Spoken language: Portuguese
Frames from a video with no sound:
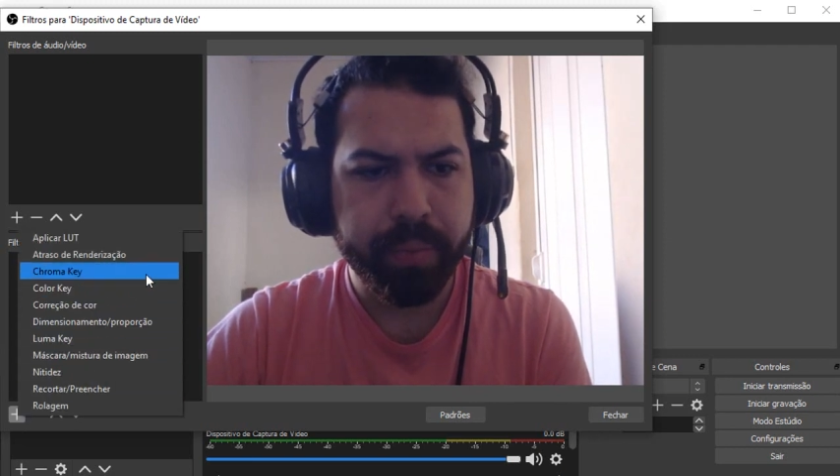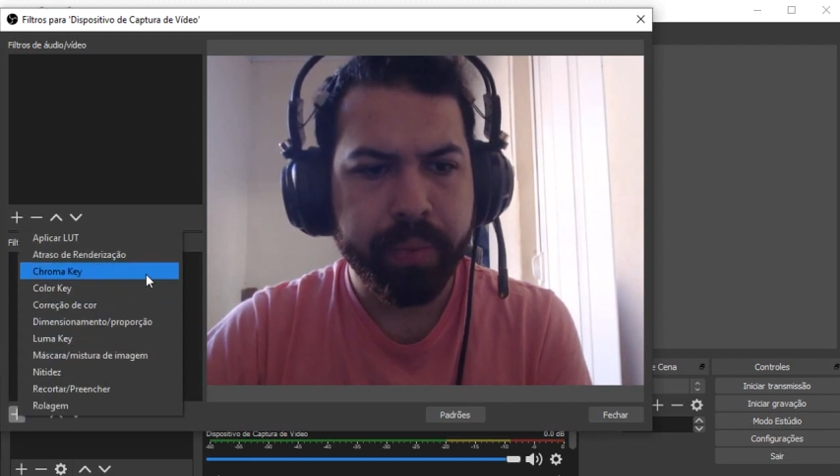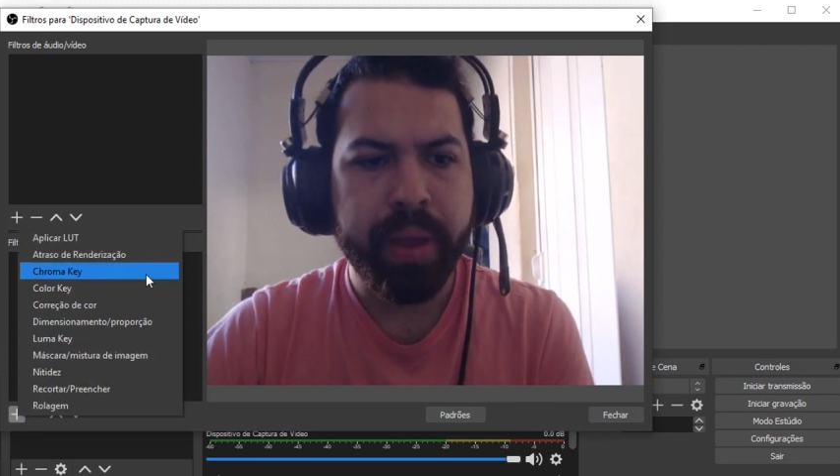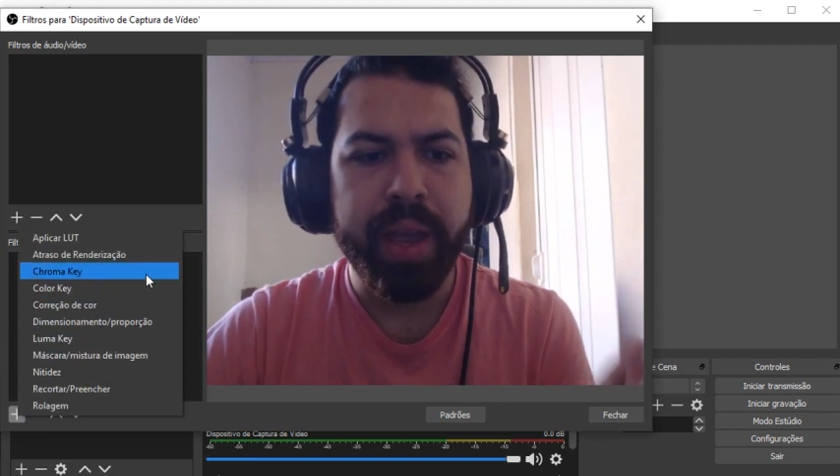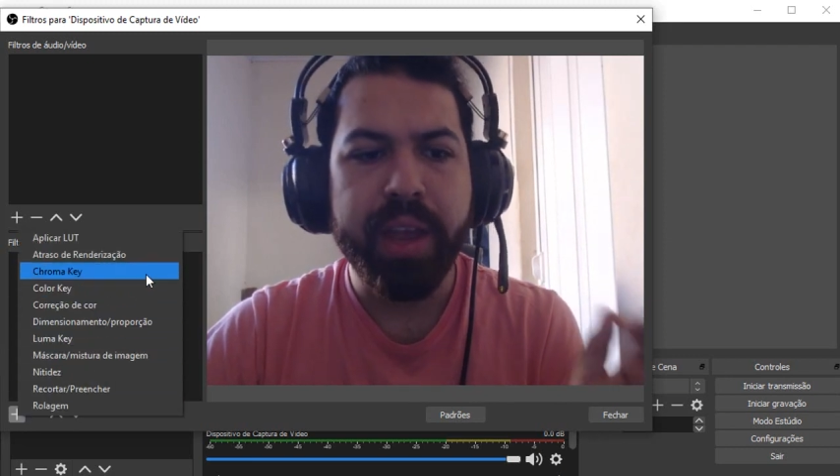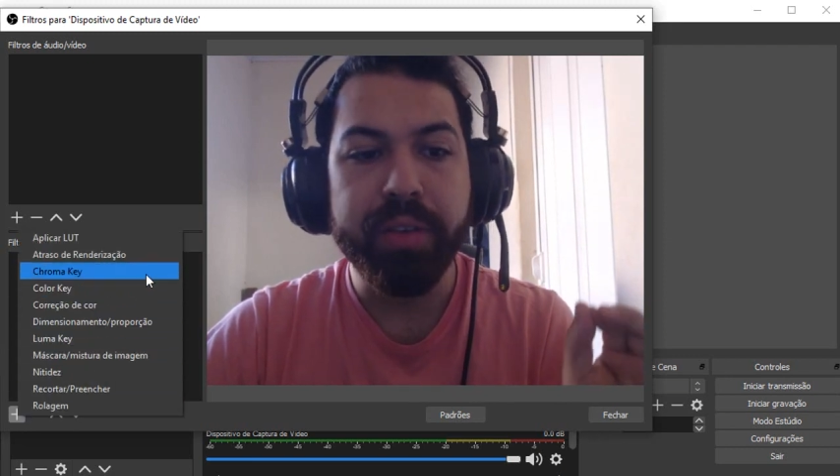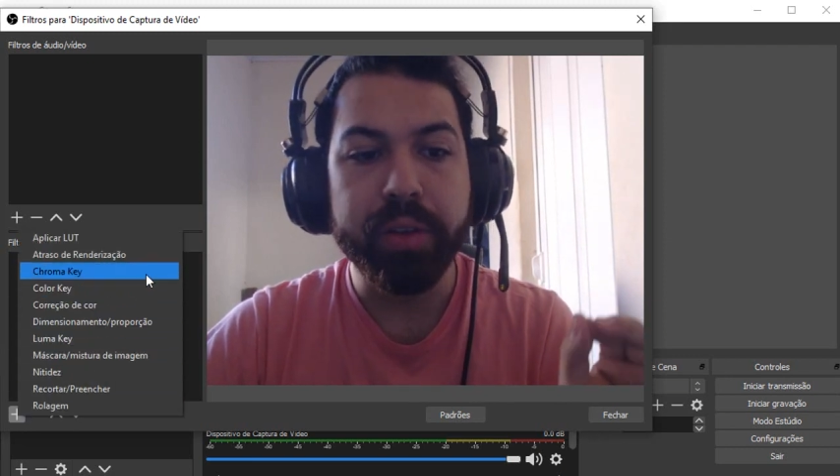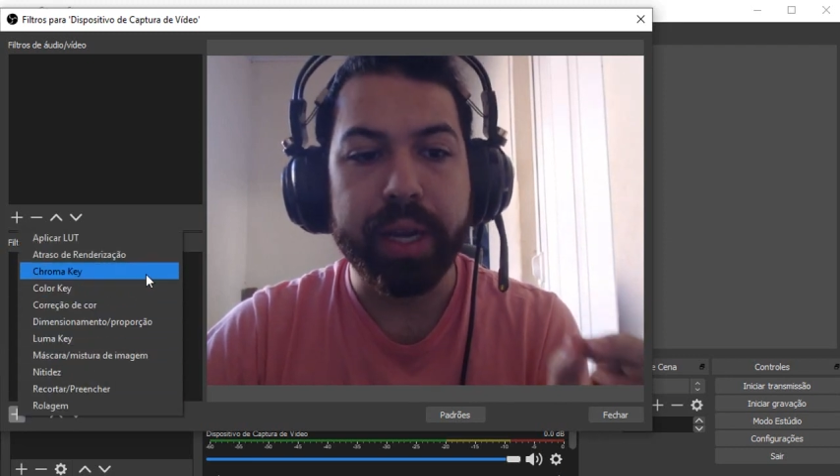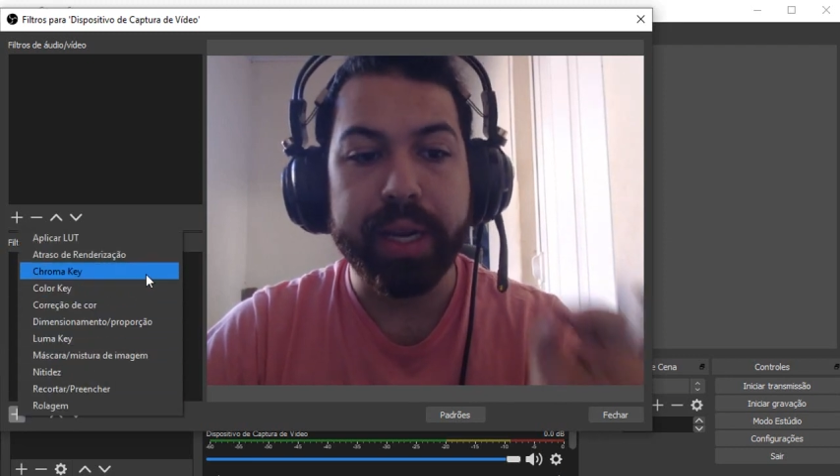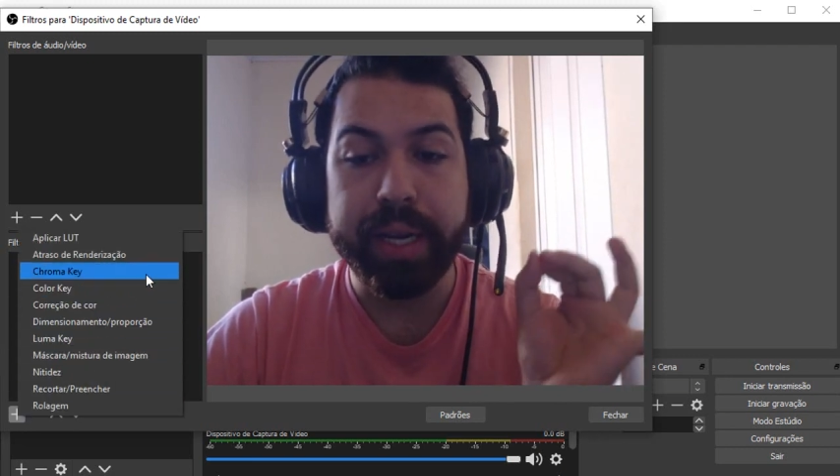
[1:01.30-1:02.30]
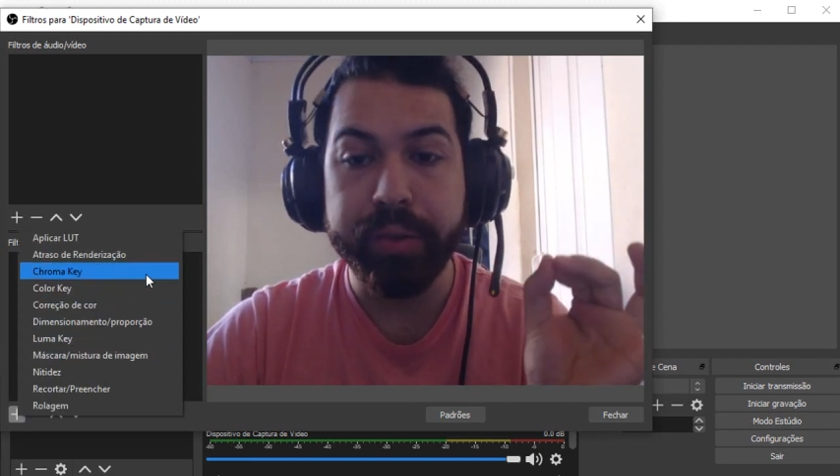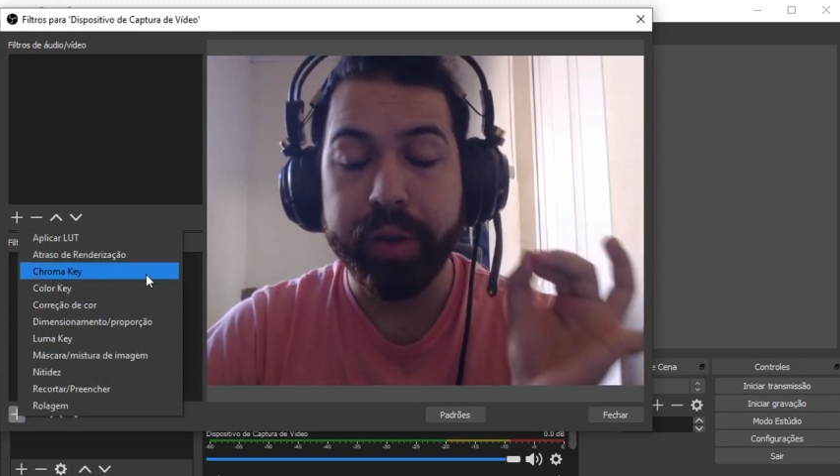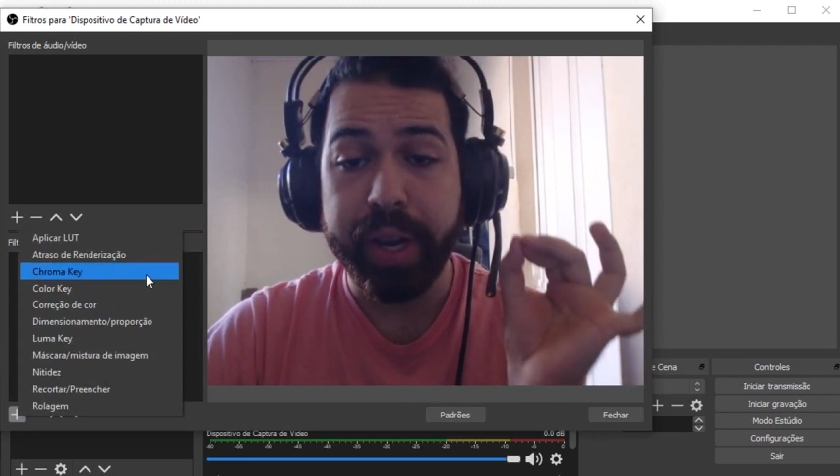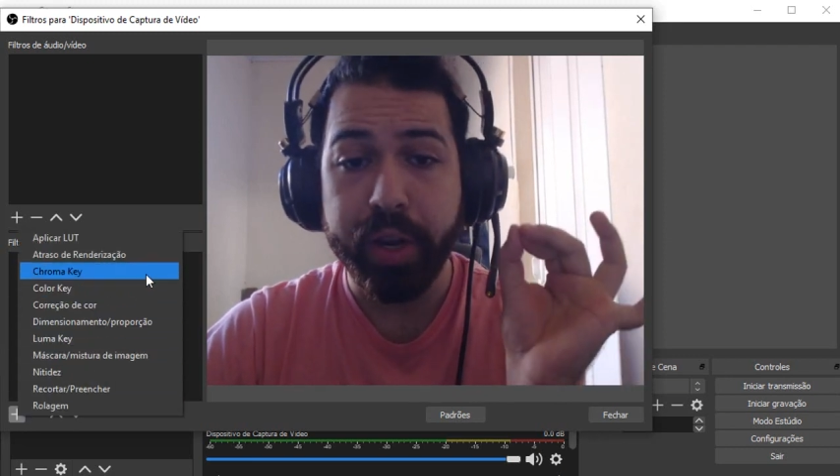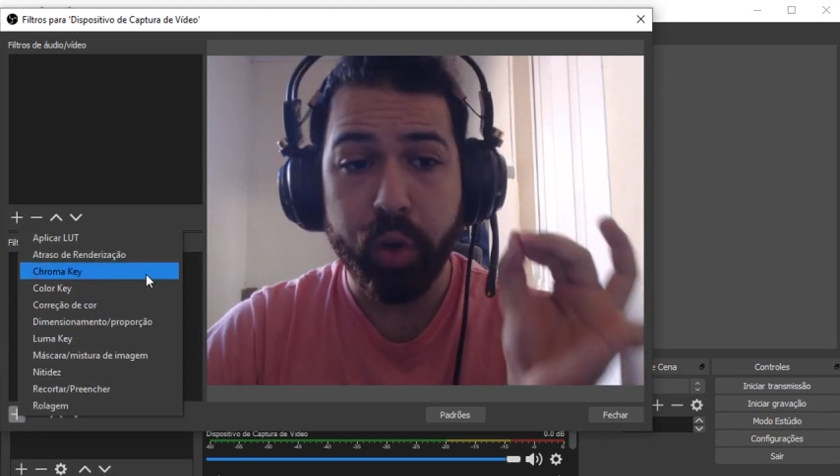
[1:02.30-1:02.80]
E vão estar tá clicando aqui em
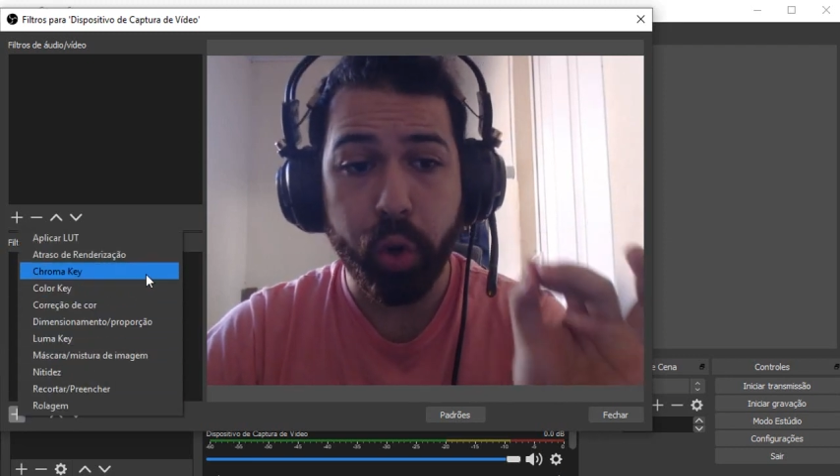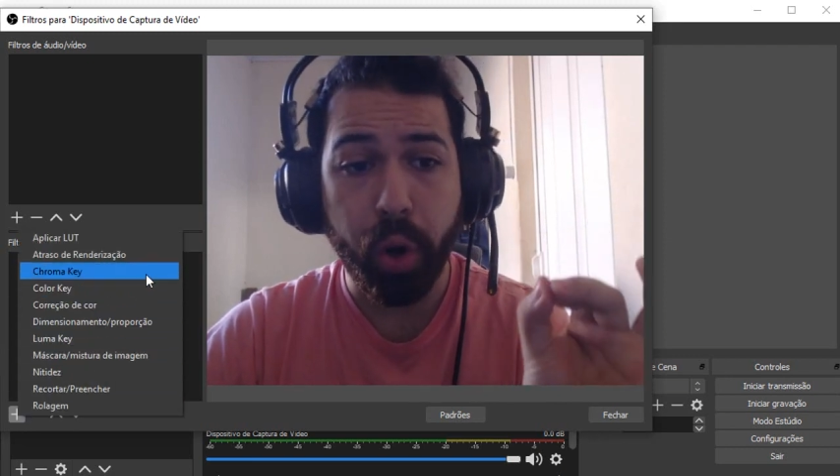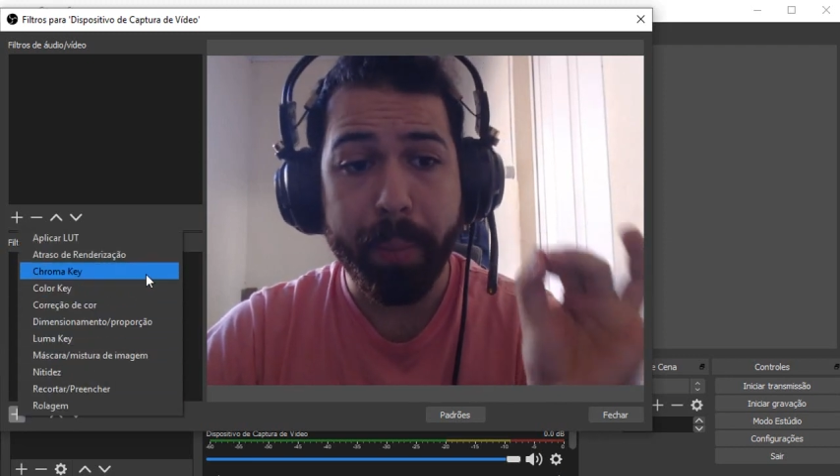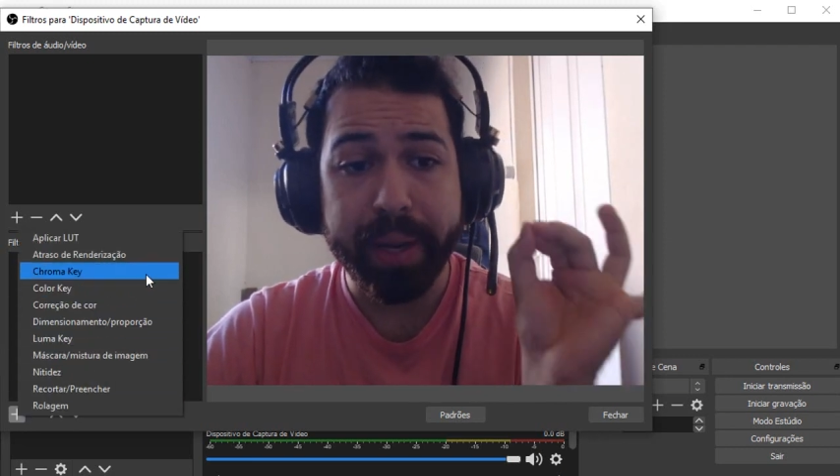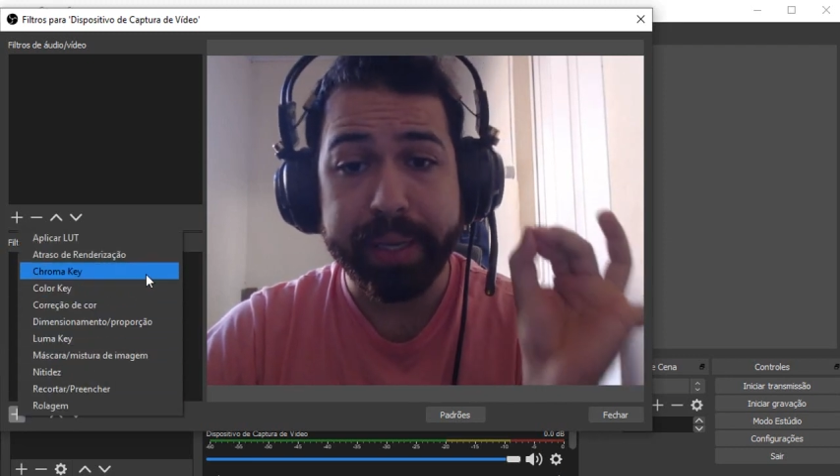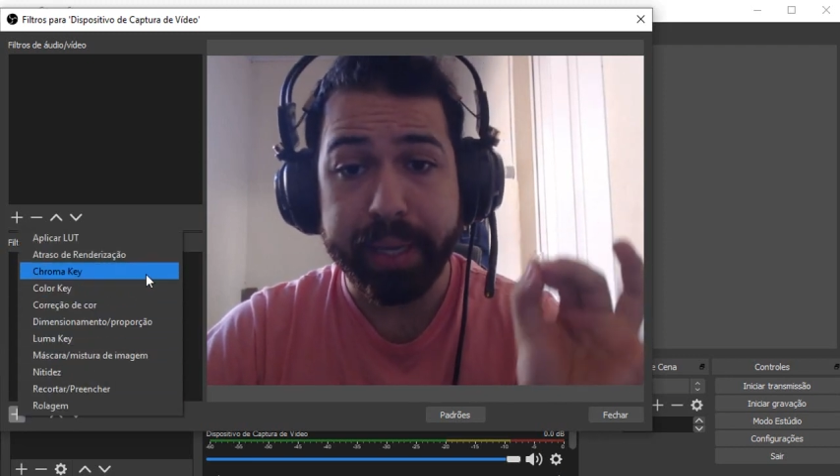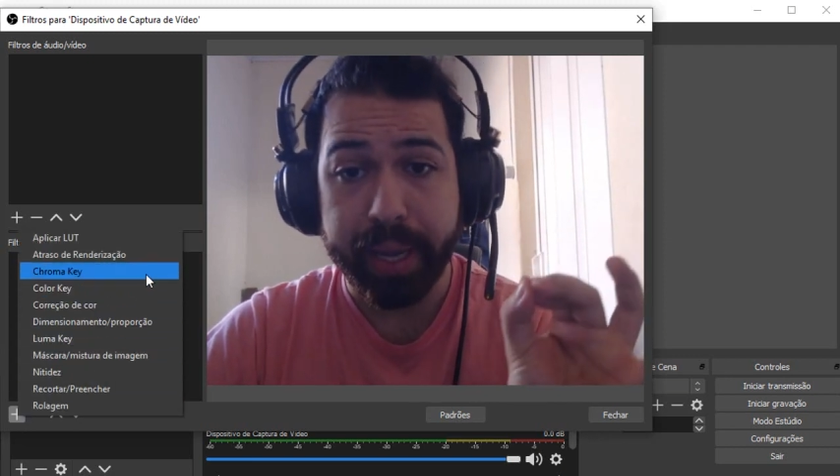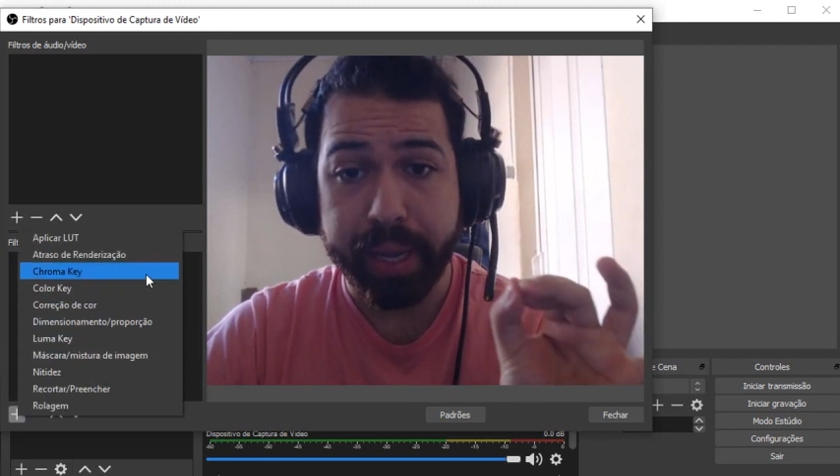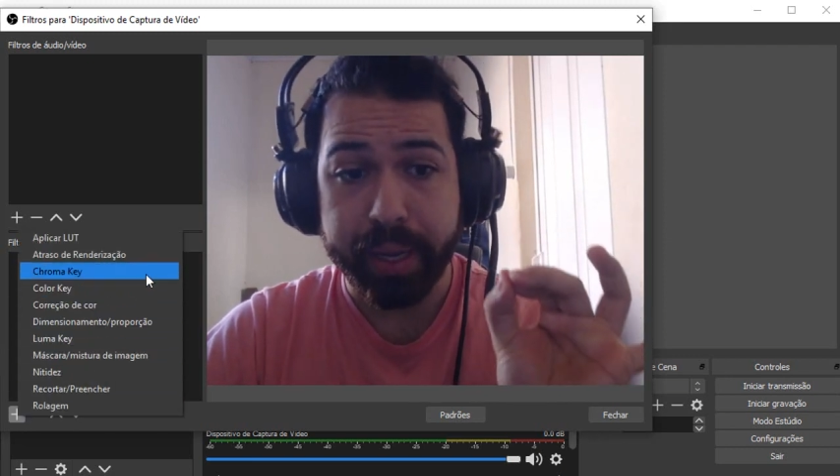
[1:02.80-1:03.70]
Chroma Key.